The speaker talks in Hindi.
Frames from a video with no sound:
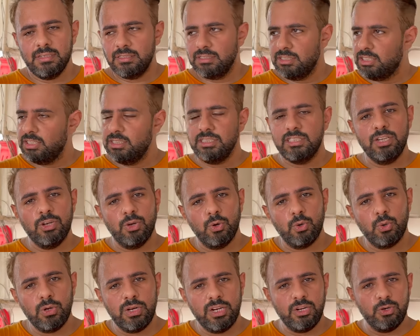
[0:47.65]
जिन जिन
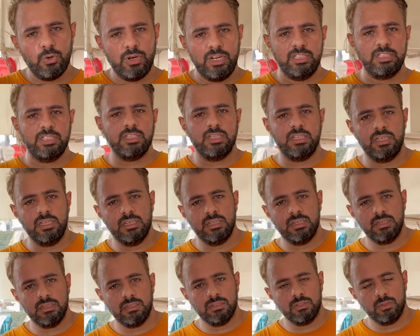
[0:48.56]
लोगों ने डोनेशन किया
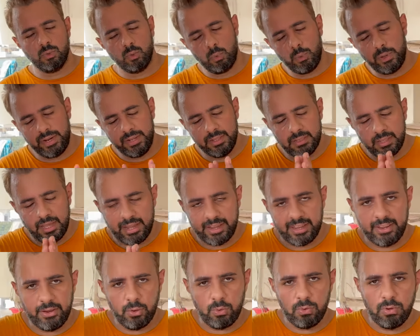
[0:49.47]
वो वेरी थैंक यू